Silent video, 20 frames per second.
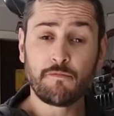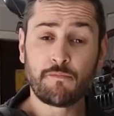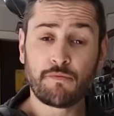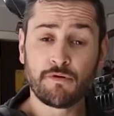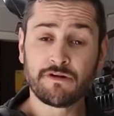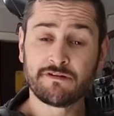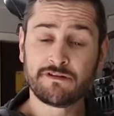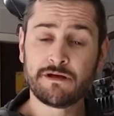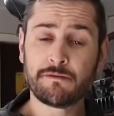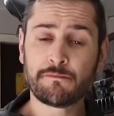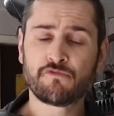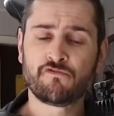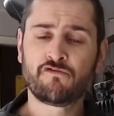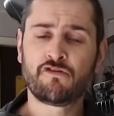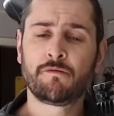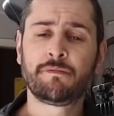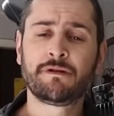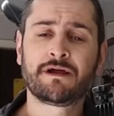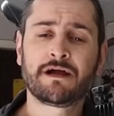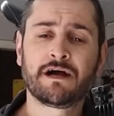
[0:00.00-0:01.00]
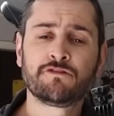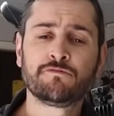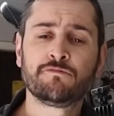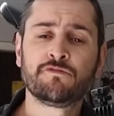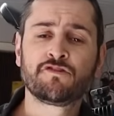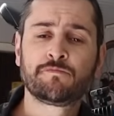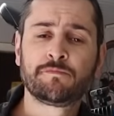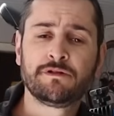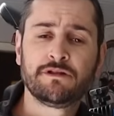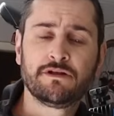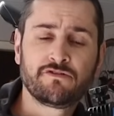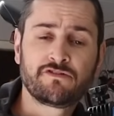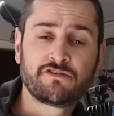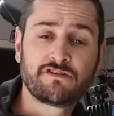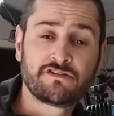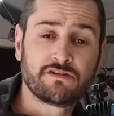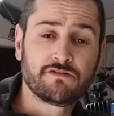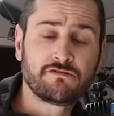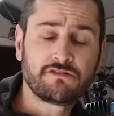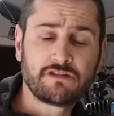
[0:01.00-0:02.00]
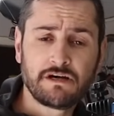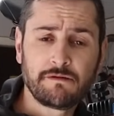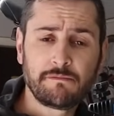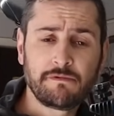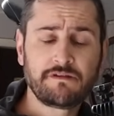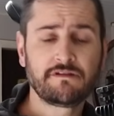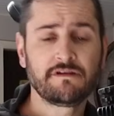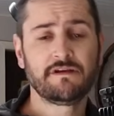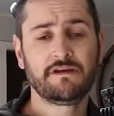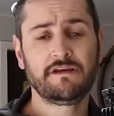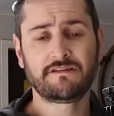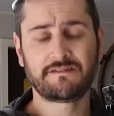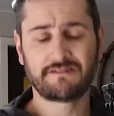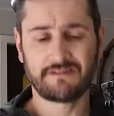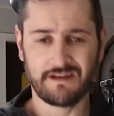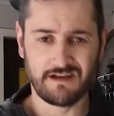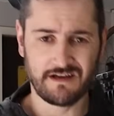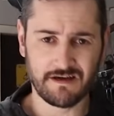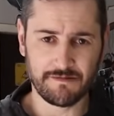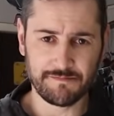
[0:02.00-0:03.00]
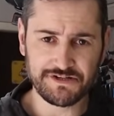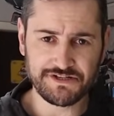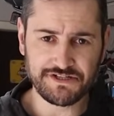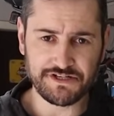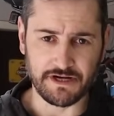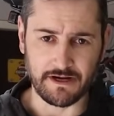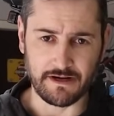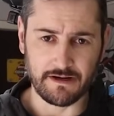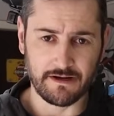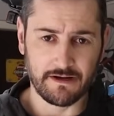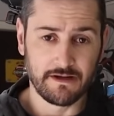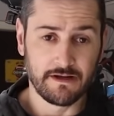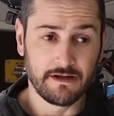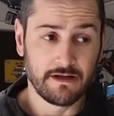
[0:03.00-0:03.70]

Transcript: Eu, por exemplo, vou aplicar nos meus pneus que são tubos e sem câmera de ar